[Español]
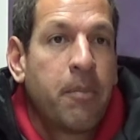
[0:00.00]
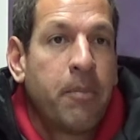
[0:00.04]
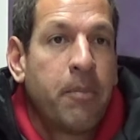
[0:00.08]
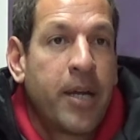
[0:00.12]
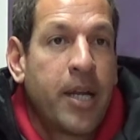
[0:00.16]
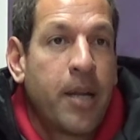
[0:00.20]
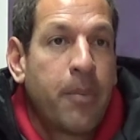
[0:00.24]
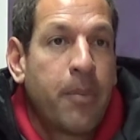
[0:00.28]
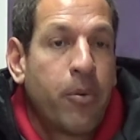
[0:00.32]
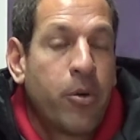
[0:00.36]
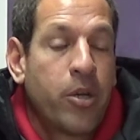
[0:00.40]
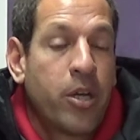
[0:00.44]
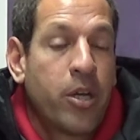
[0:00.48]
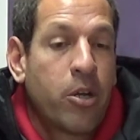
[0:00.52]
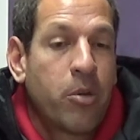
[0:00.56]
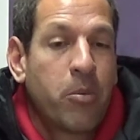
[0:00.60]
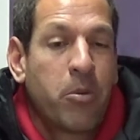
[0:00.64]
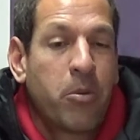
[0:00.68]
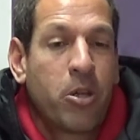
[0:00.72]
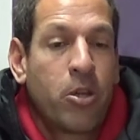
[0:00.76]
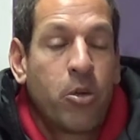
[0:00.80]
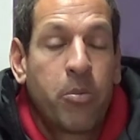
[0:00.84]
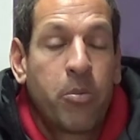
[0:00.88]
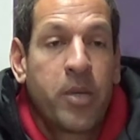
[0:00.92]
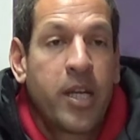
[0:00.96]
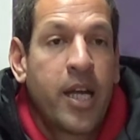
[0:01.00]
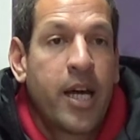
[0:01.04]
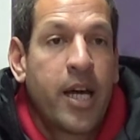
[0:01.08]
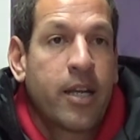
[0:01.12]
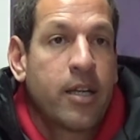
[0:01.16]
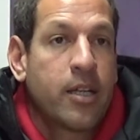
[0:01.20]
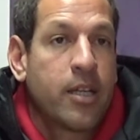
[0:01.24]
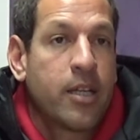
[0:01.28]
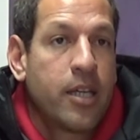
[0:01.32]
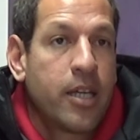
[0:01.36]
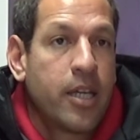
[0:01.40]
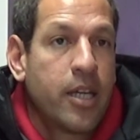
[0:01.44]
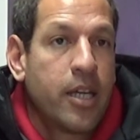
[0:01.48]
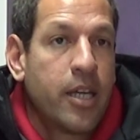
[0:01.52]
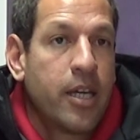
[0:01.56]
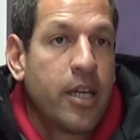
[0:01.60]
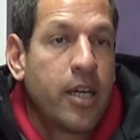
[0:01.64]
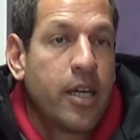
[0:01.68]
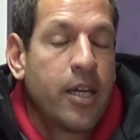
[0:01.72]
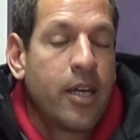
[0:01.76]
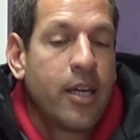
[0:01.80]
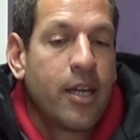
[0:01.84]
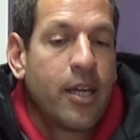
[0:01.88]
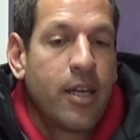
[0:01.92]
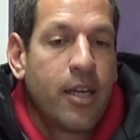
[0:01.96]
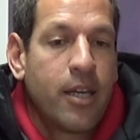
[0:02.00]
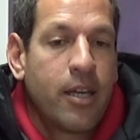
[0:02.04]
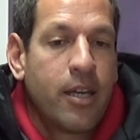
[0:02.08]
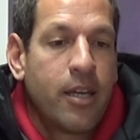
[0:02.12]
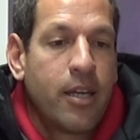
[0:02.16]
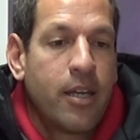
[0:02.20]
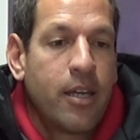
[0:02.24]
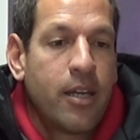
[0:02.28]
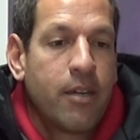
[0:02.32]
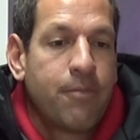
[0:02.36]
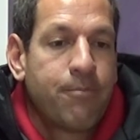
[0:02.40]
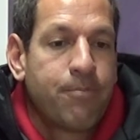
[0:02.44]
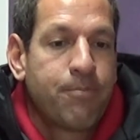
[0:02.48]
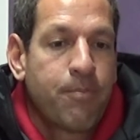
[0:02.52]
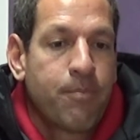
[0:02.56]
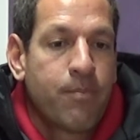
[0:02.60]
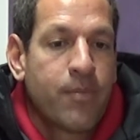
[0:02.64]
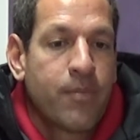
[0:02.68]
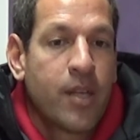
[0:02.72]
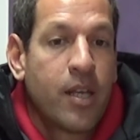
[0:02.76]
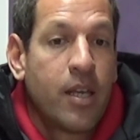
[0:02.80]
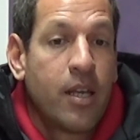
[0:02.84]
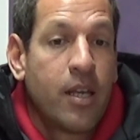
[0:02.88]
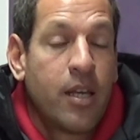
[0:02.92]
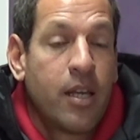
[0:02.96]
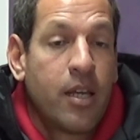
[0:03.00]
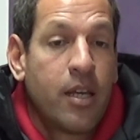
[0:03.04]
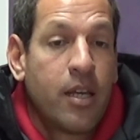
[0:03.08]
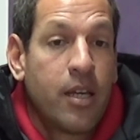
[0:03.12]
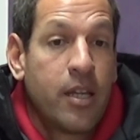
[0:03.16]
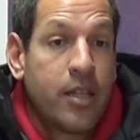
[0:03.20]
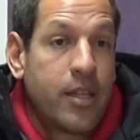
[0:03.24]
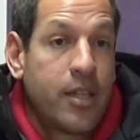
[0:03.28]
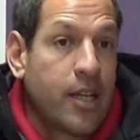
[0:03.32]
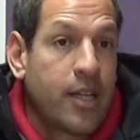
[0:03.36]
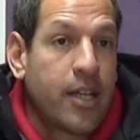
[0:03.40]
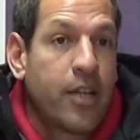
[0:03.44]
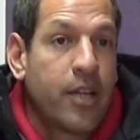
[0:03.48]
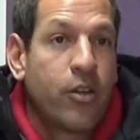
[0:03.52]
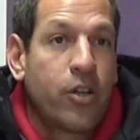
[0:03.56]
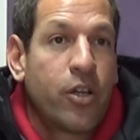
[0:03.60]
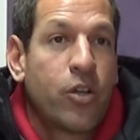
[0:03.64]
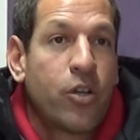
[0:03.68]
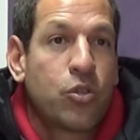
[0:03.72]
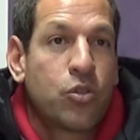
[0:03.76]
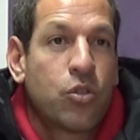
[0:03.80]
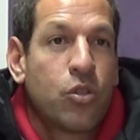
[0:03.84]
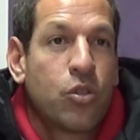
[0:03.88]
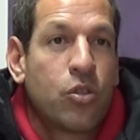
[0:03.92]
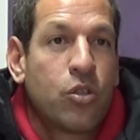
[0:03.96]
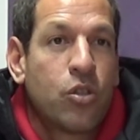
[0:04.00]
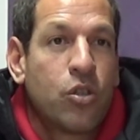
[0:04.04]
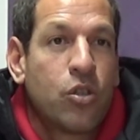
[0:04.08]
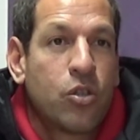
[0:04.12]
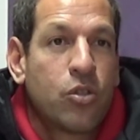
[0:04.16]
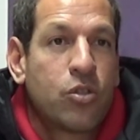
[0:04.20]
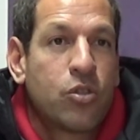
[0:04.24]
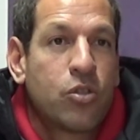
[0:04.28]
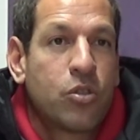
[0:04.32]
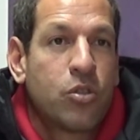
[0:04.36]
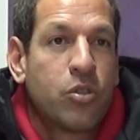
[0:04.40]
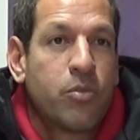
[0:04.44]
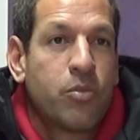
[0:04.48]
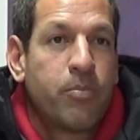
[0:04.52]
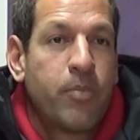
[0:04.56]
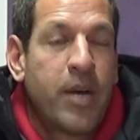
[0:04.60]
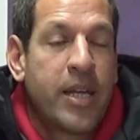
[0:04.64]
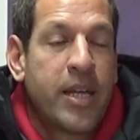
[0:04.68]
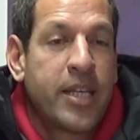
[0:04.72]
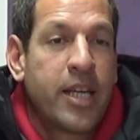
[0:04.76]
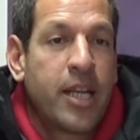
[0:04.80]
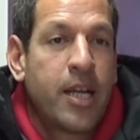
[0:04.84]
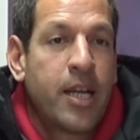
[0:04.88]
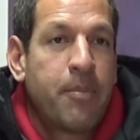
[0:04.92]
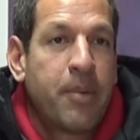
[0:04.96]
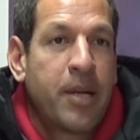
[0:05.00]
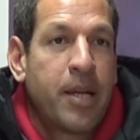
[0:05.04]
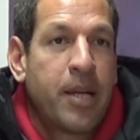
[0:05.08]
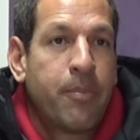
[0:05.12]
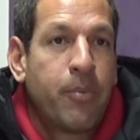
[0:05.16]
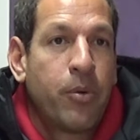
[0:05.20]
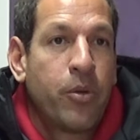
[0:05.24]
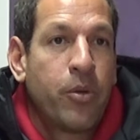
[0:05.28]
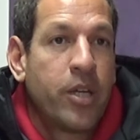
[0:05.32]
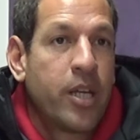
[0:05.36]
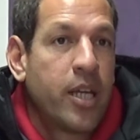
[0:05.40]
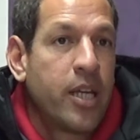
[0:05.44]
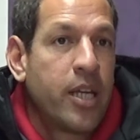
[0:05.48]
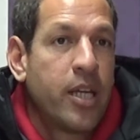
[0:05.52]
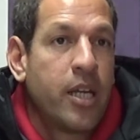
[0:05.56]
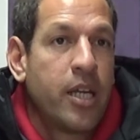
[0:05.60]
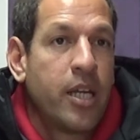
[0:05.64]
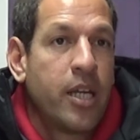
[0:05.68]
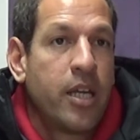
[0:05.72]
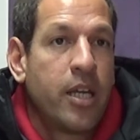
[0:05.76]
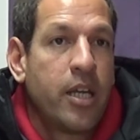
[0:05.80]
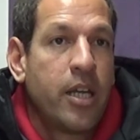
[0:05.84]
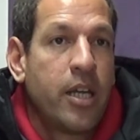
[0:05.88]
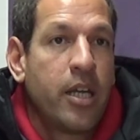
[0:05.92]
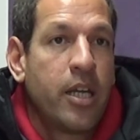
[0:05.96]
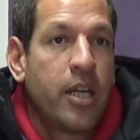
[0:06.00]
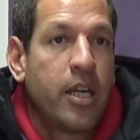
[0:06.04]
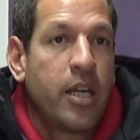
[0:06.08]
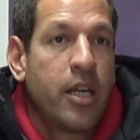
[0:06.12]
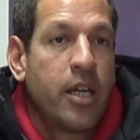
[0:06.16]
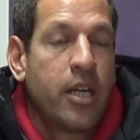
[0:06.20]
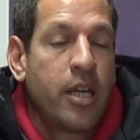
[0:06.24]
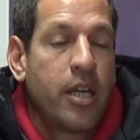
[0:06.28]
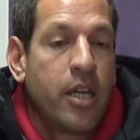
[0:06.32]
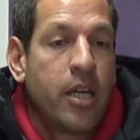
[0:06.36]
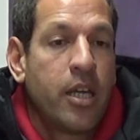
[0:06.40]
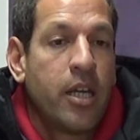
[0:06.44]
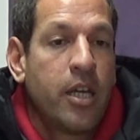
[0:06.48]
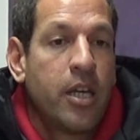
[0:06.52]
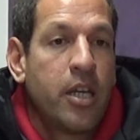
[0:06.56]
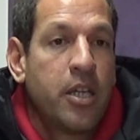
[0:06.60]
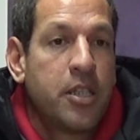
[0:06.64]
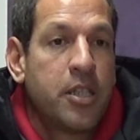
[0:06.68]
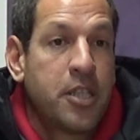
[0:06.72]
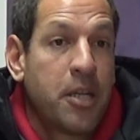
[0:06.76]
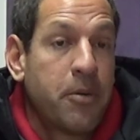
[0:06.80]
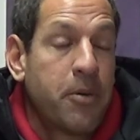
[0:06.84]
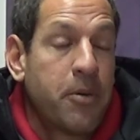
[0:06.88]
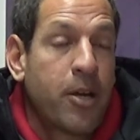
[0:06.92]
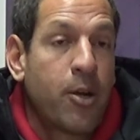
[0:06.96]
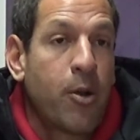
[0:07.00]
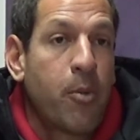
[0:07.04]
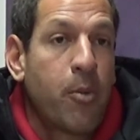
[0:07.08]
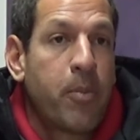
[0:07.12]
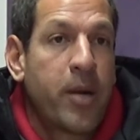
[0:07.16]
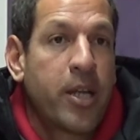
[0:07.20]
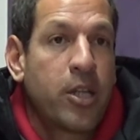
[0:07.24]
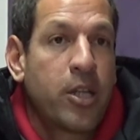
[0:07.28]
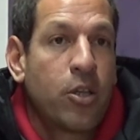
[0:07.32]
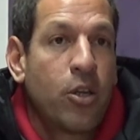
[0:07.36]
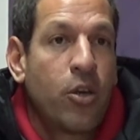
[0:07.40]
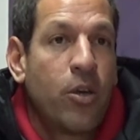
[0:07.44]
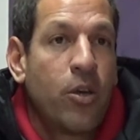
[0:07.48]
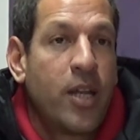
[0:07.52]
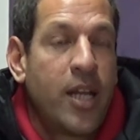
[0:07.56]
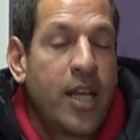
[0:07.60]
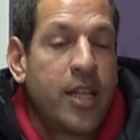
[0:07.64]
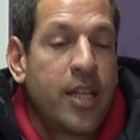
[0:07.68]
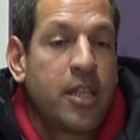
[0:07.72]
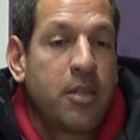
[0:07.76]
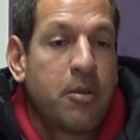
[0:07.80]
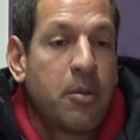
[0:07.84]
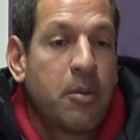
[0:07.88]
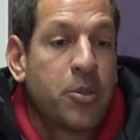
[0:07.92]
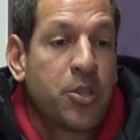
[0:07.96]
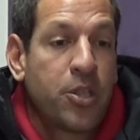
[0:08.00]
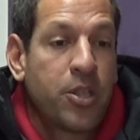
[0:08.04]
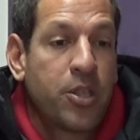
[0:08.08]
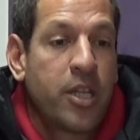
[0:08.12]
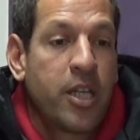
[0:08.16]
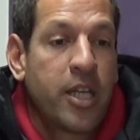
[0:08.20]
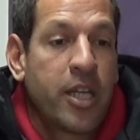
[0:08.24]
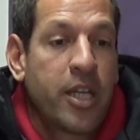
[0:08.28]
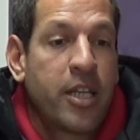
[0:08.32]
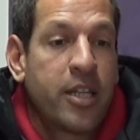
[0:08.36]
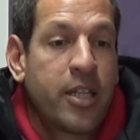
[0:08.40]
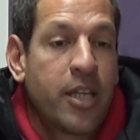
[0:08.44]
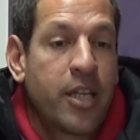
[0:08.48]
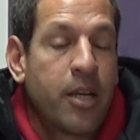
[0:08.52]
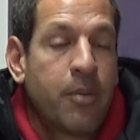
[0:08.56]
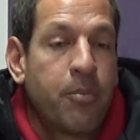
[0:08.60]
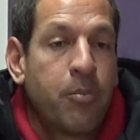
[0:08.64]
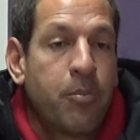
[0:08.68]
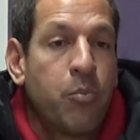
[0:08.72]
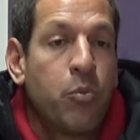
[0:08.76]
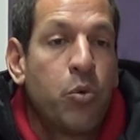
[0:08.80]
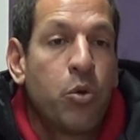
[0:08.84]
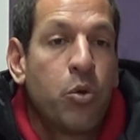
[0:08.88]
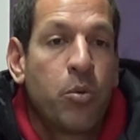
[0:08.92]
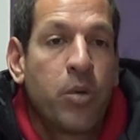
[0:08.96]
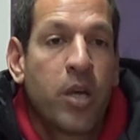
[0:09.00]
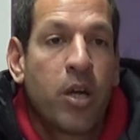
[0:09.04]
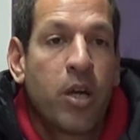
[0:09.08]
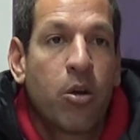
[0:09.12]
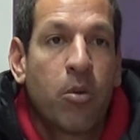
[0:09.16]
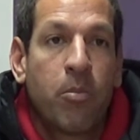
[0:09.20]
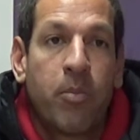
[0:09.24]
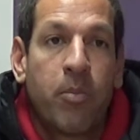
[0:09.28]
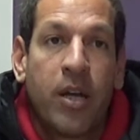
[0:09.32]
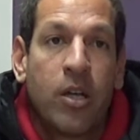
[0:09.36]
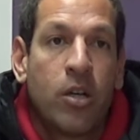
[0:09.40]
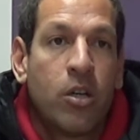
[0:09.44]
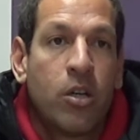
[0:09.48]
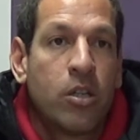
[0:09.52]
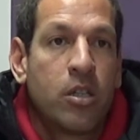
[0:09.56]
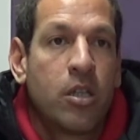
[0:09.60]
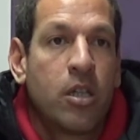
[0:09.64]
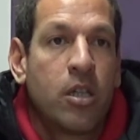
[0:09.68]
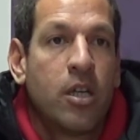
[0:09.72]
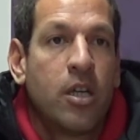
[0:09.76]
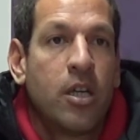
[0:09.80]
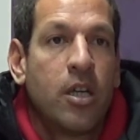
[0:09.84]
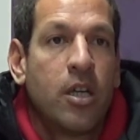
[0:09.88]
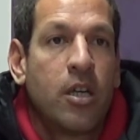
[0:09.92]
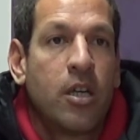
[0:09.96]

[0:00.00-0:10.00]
van a poder dominar. Está claro que nosotros mañana para poder llevarnos el partido adelante vamos a tener que estar muy bien con balón,